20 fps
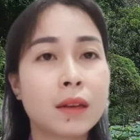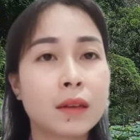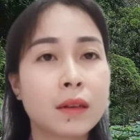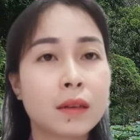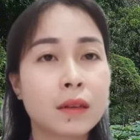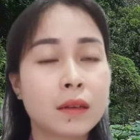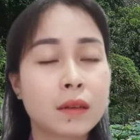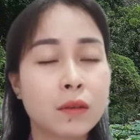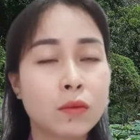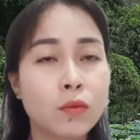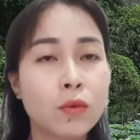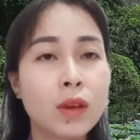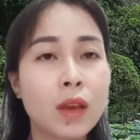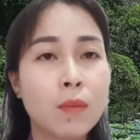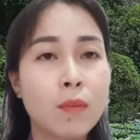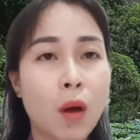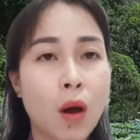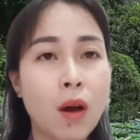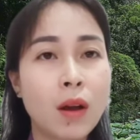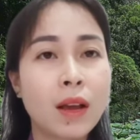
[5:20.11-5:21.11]
quý vị bỏ
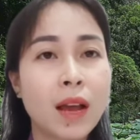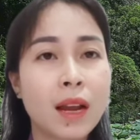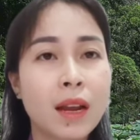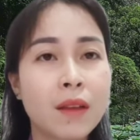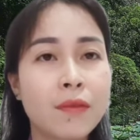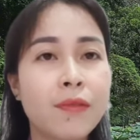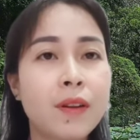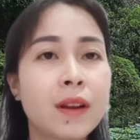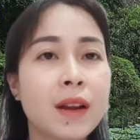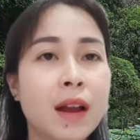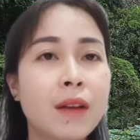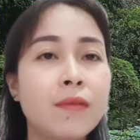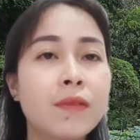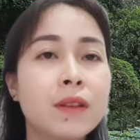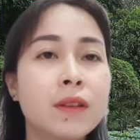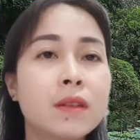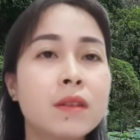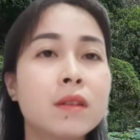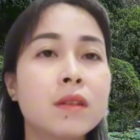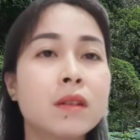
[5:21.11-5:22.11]
ra đi phơi nắng phơi
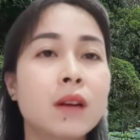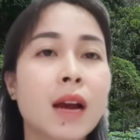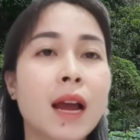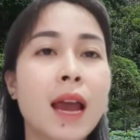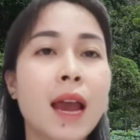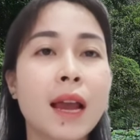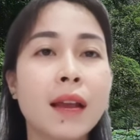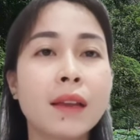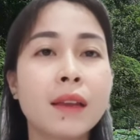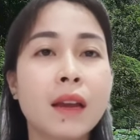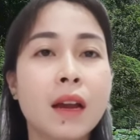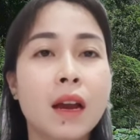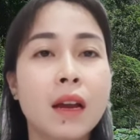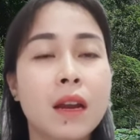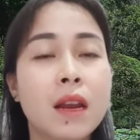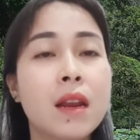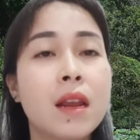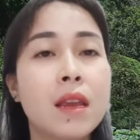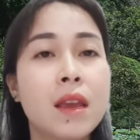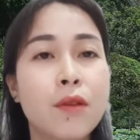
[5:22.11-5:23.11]
xương cả tháng trời để đi
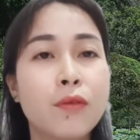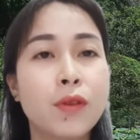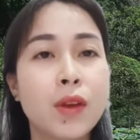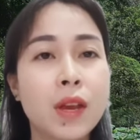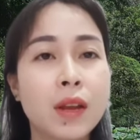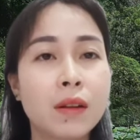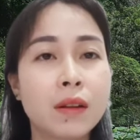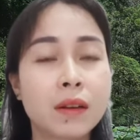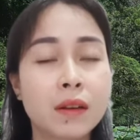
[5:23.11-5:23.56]
gieo duyên được không